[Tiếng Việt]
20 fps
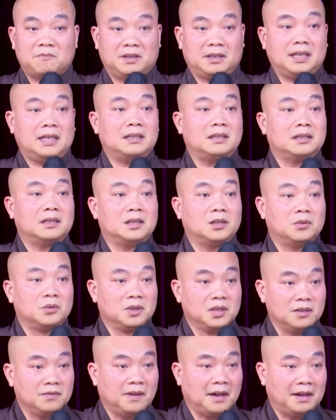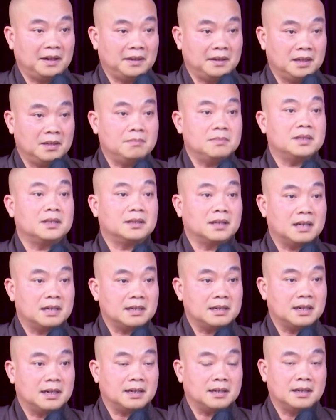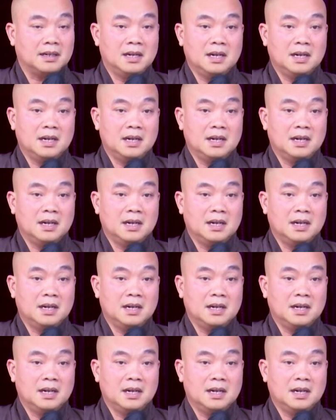và thành tựu như vậy để mình thân cận